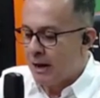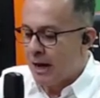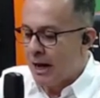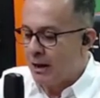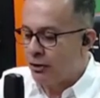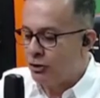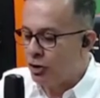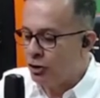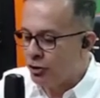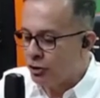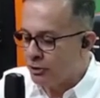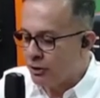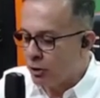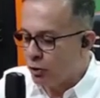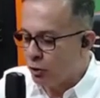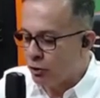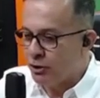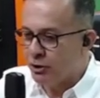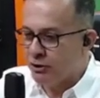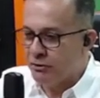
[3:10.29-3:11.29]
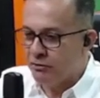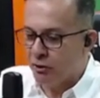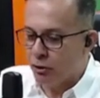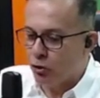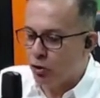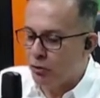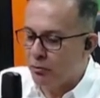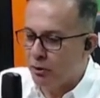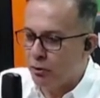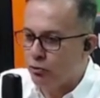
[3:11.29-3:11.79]
A gente tem hoje esse
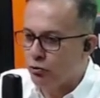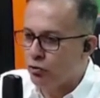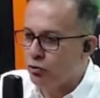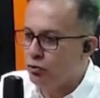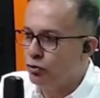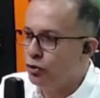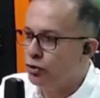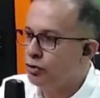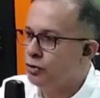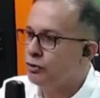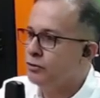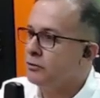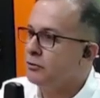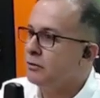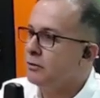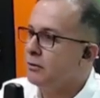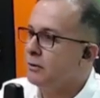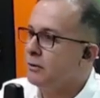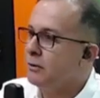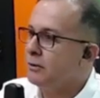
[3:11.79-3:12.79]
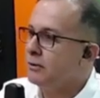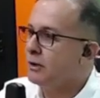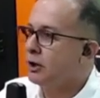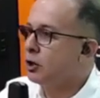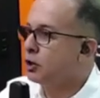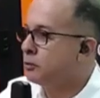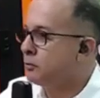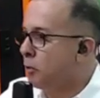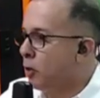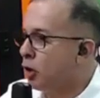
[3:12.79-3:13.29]
fenômeno dos
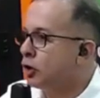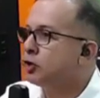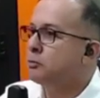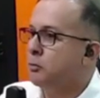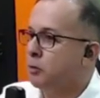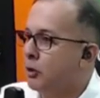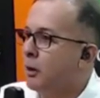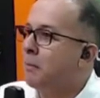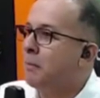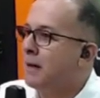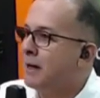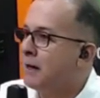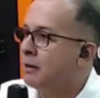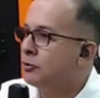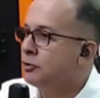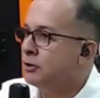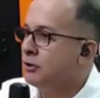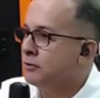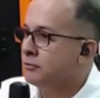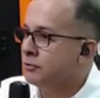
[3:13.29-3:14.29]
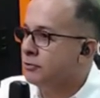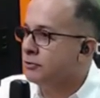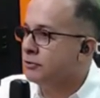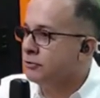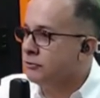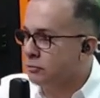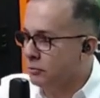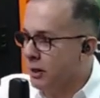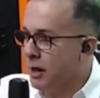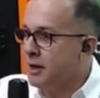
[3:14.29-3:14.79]
transportes por aplicativos,
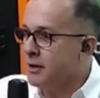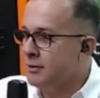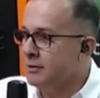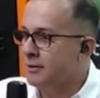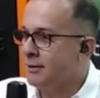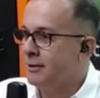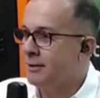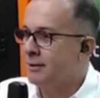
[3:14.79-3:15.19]
não tem?